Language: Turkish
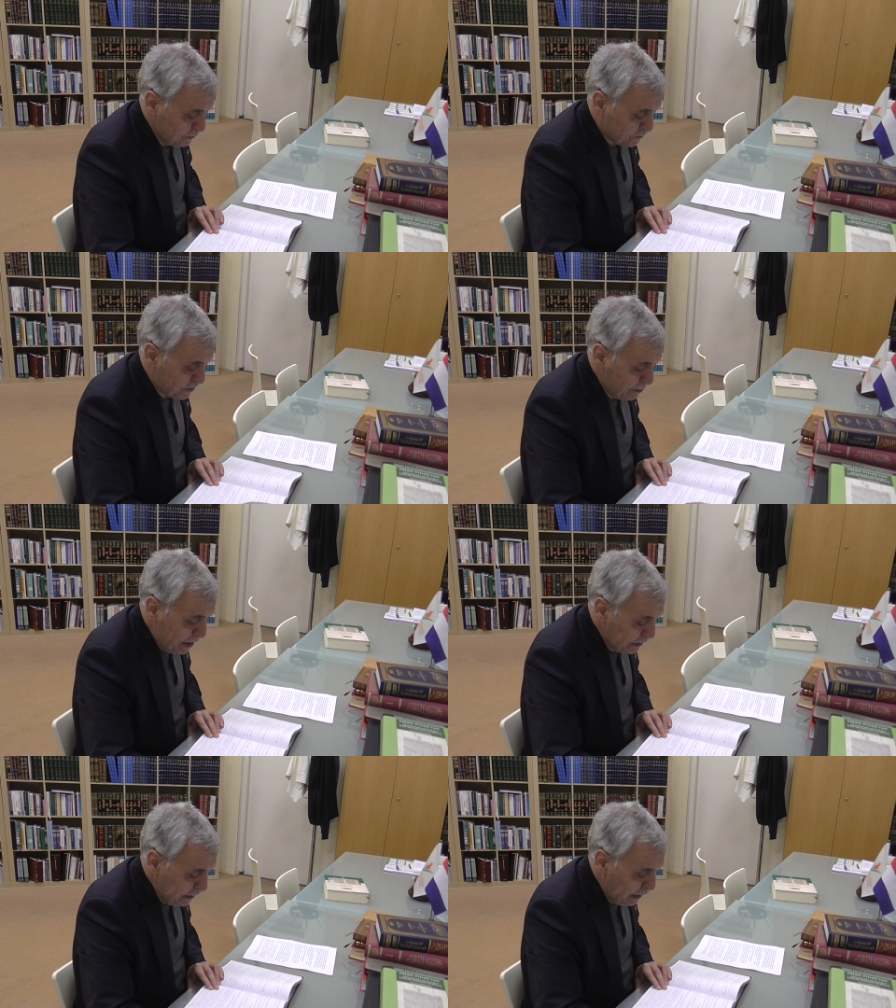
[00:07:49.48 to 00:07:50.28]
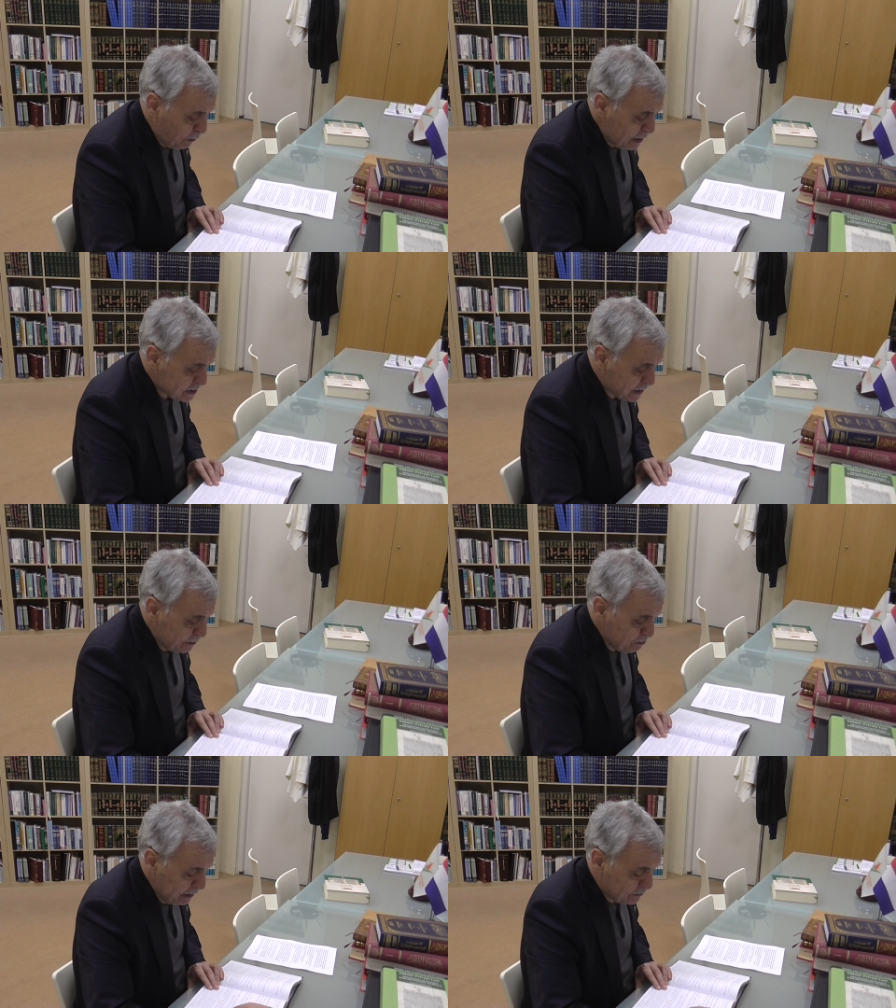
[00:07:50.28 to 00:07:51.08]
semenine
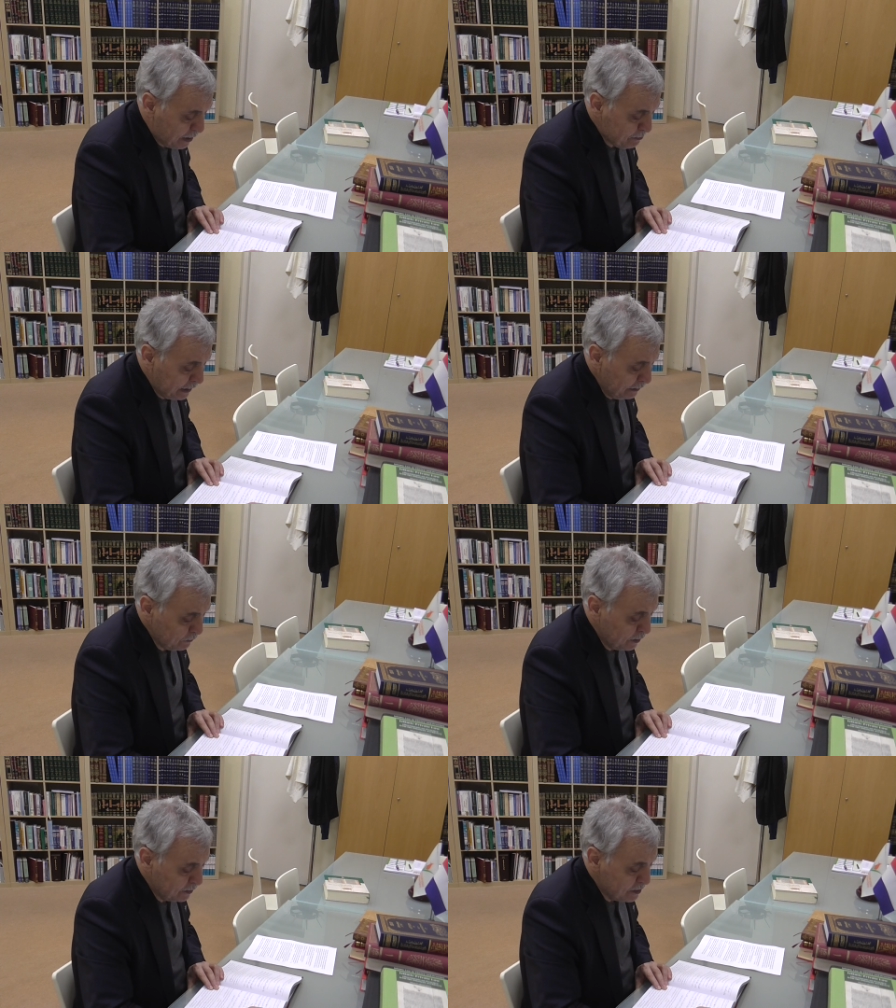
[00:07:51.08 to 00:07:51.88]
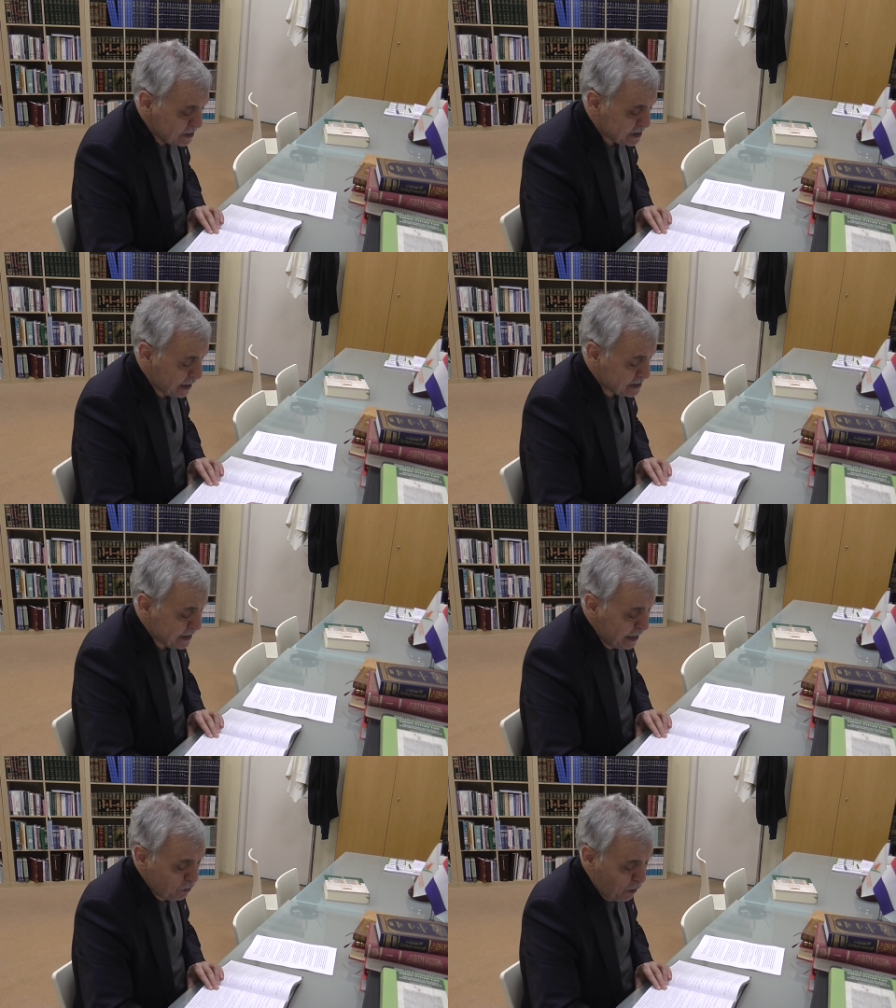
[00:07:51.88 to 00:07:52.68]
vaskan min temrin
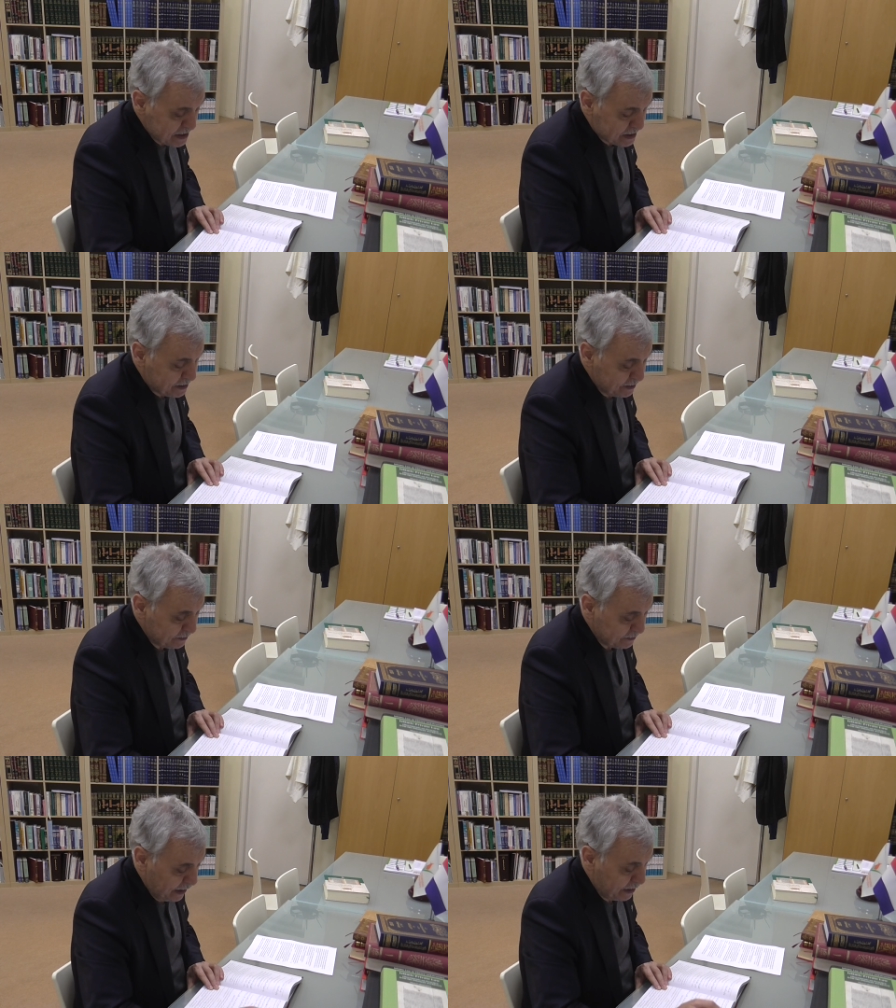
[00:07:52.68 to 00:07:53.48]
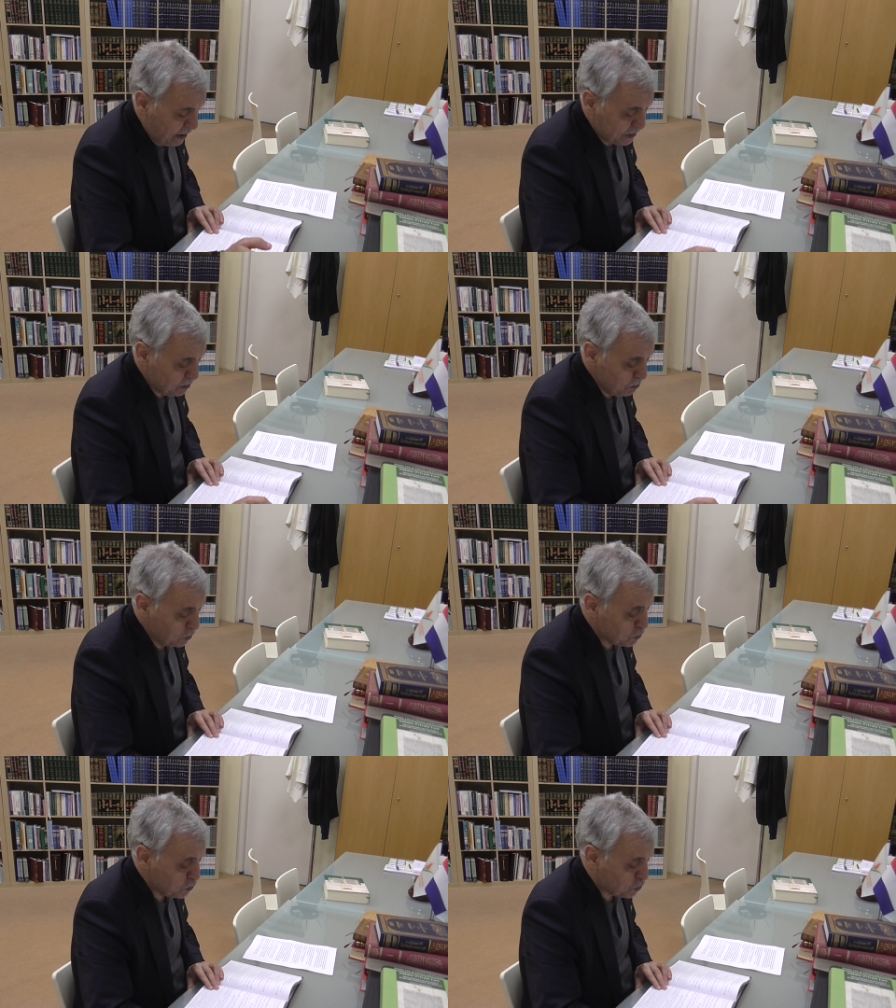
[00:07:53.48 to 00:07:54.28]
80 vesk yani hacim
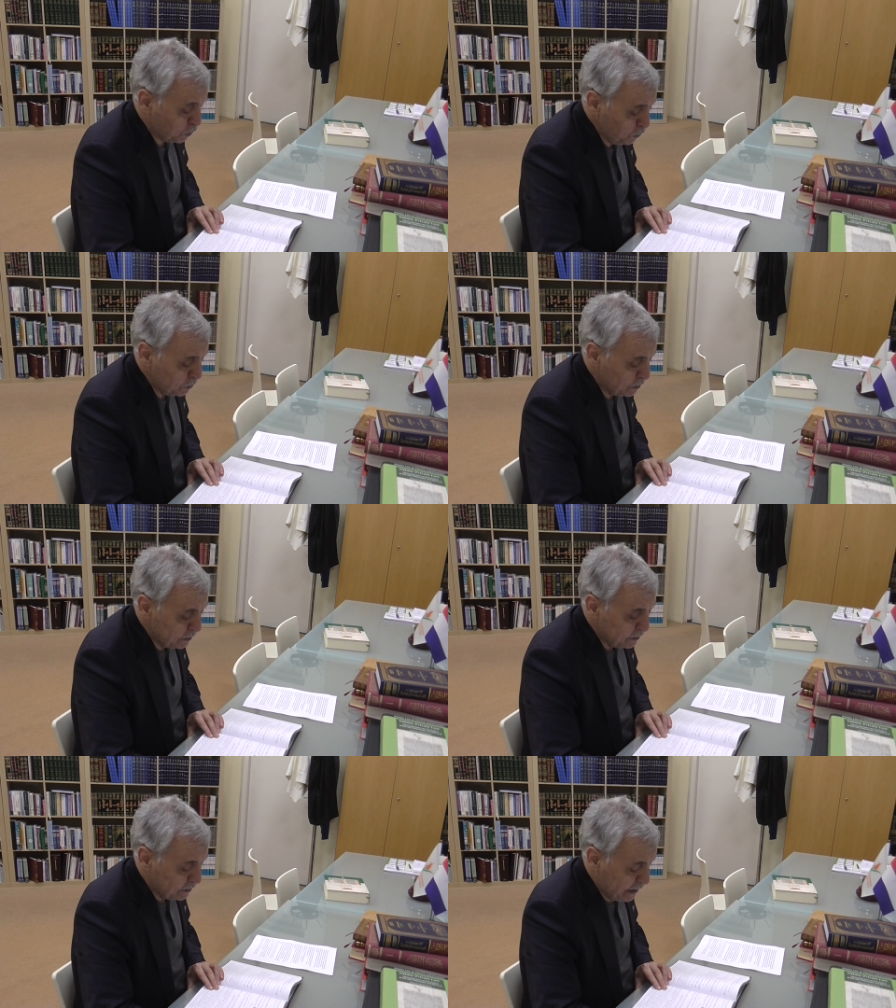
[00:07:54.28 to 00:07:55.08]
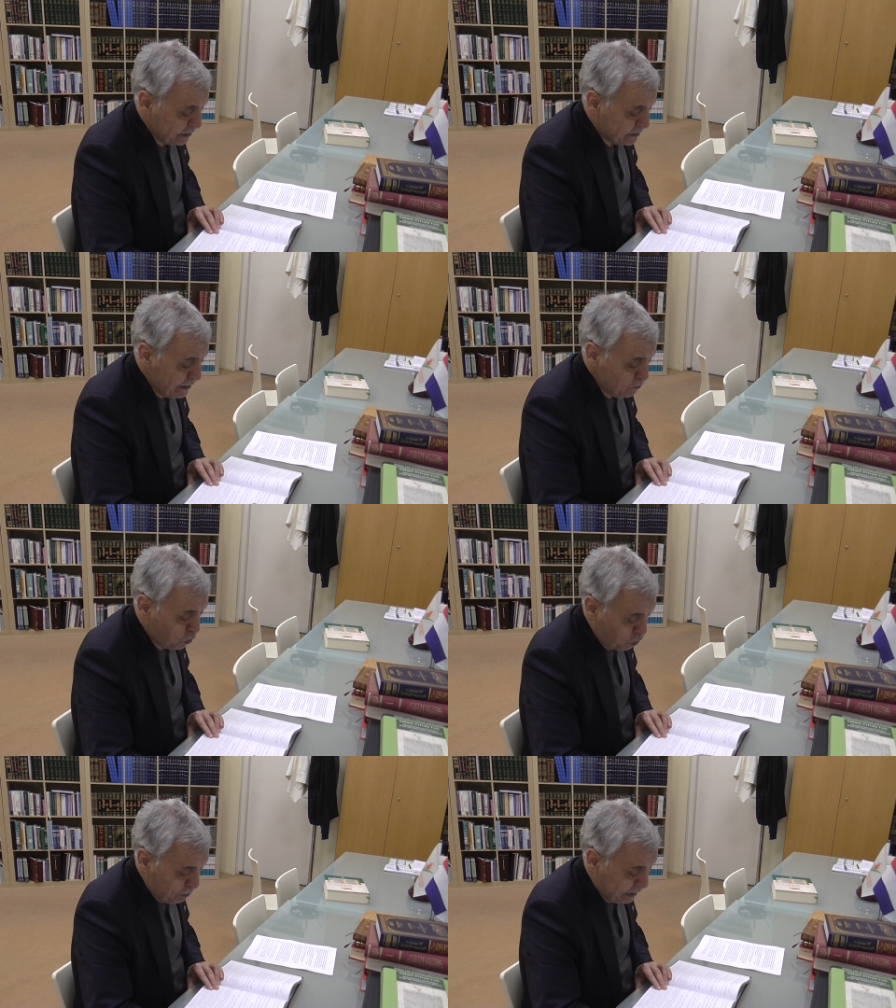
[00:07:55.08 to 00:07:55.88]
ölçüsü neyden?
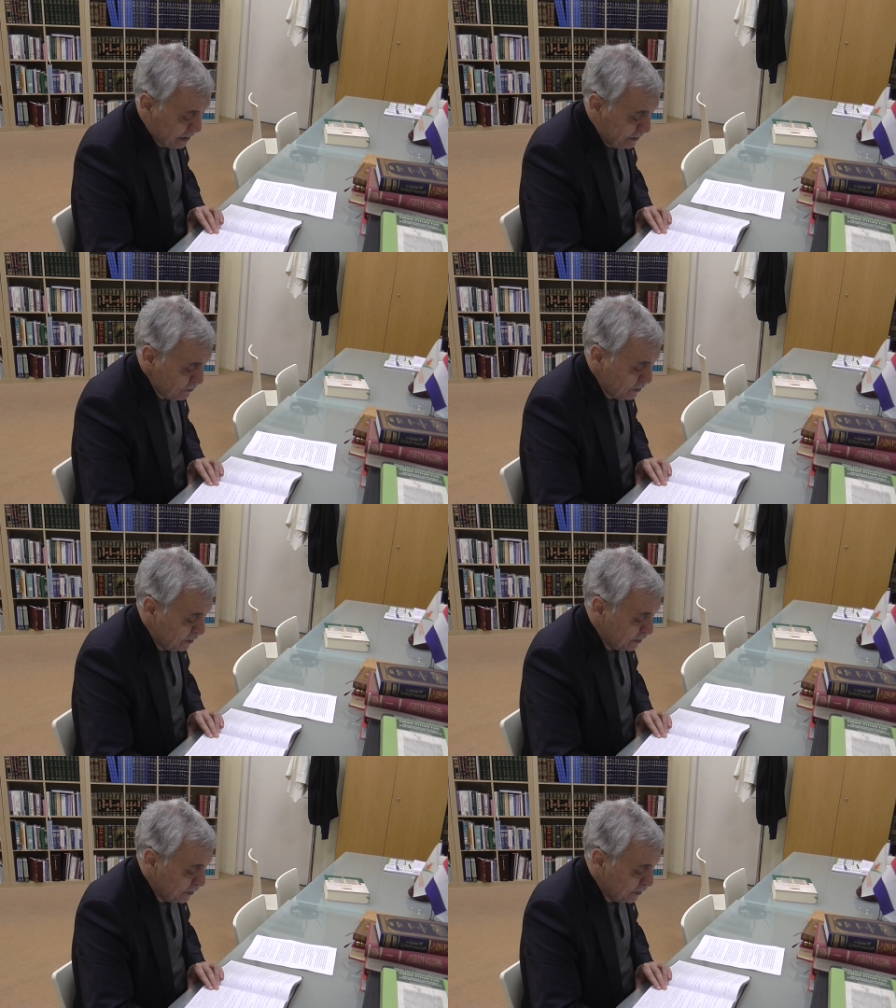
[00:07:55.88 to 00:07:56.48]
Hurmadan.